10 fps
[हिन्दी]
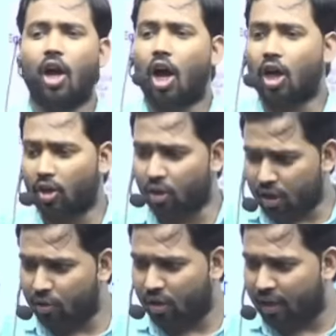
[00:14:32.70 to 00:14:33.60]
और
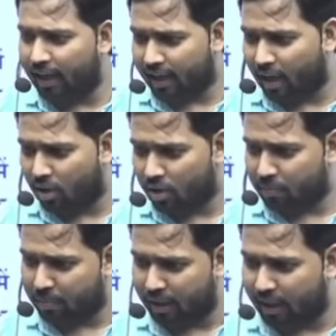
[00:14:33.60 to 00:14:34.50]
नौकरी उकरी लेके आओ लोग
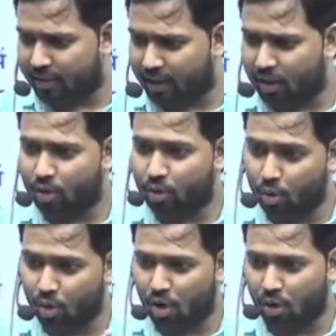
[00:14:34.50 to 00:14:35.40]
बढ़िया से
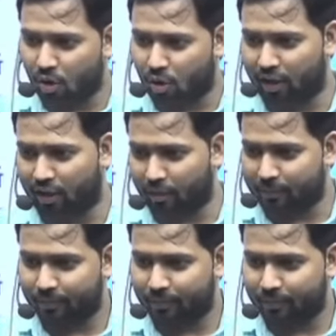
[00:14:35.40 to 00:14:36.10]
दोनों लोग नौकरी करो